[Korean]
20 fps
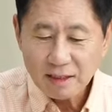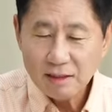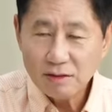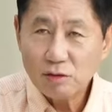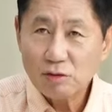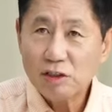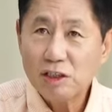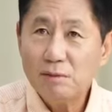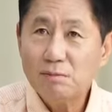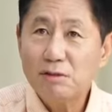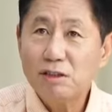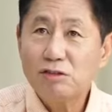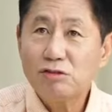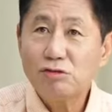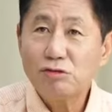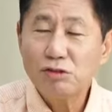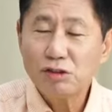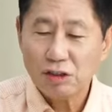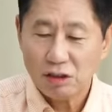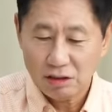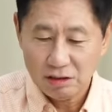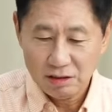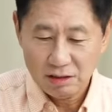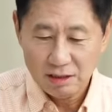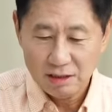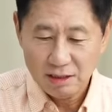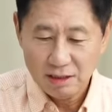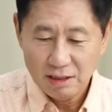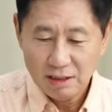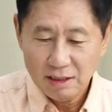또 질문 순서
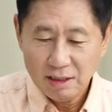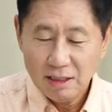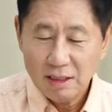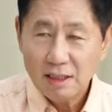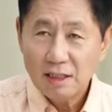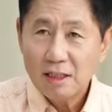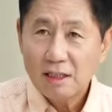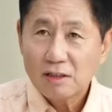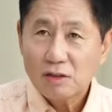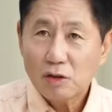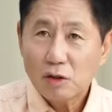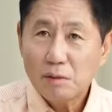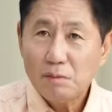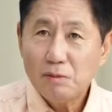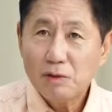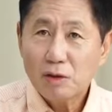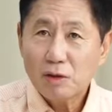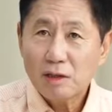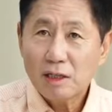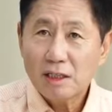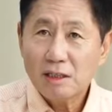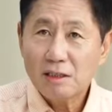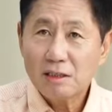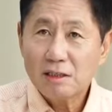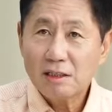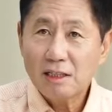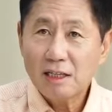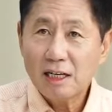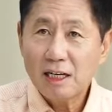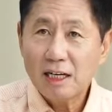또
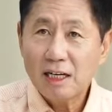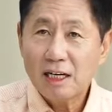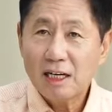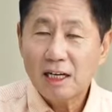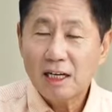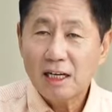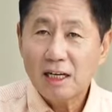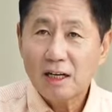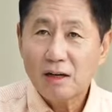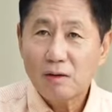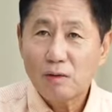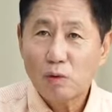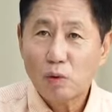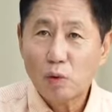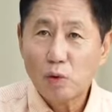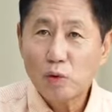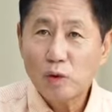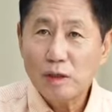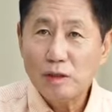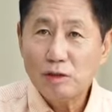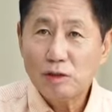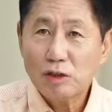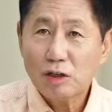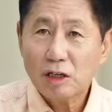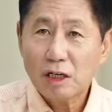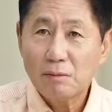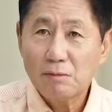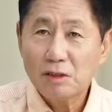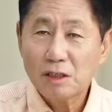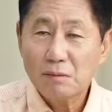입력했을 때 오류인
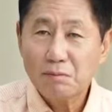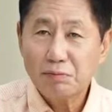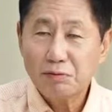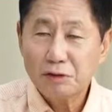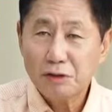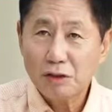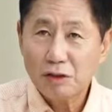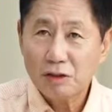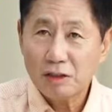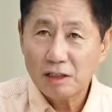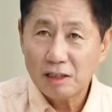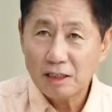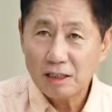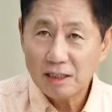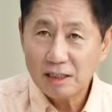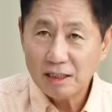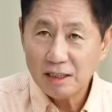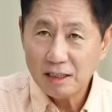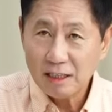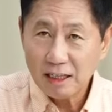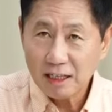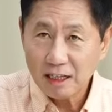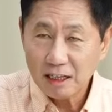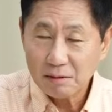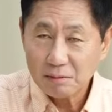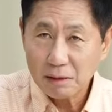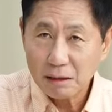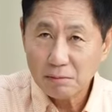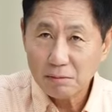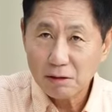척하면서 부정을
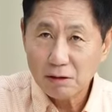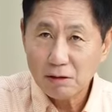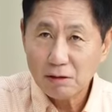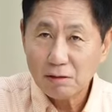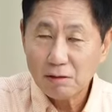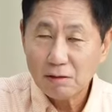행하는 방법